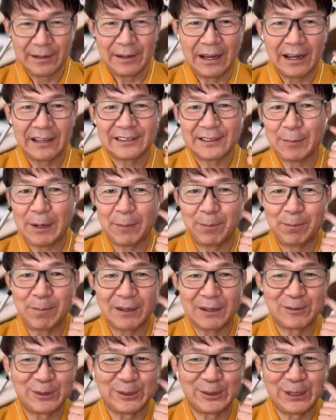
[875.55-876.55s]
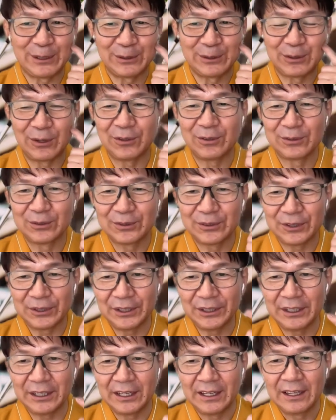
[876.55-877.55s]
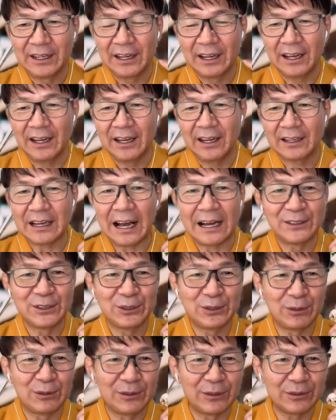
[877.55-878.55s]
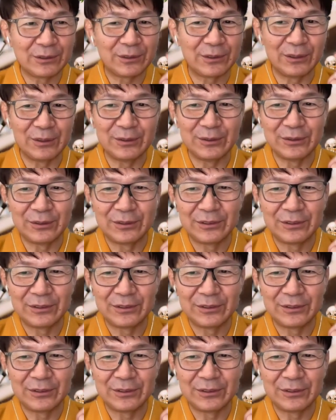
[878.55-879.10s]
朝晩パックしてると本当に、えー、乾燥という、